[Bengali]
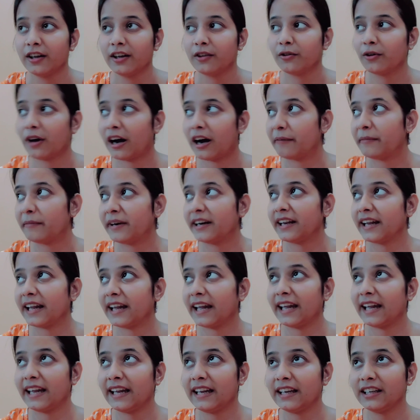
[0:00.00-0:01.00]
তো আমার
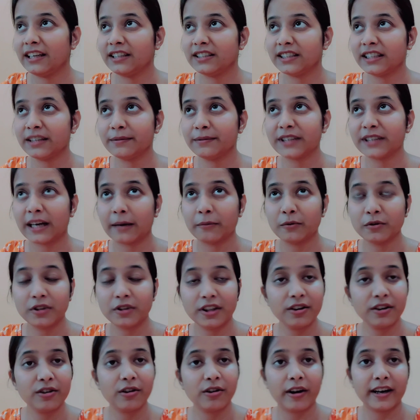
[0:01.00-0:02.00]
এই যে
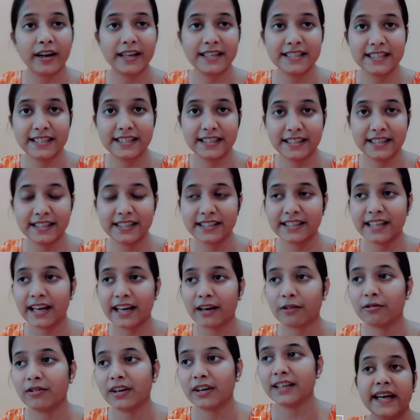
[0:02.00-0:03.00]
যাবতীয় ঘরের জিনিস
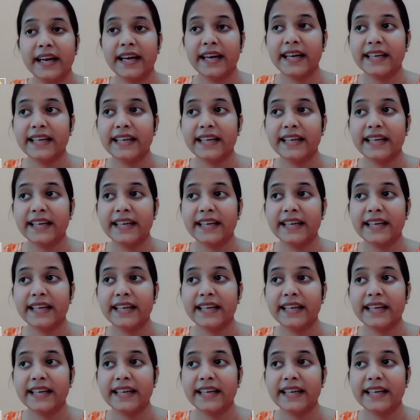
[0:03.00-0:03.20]
দেখো না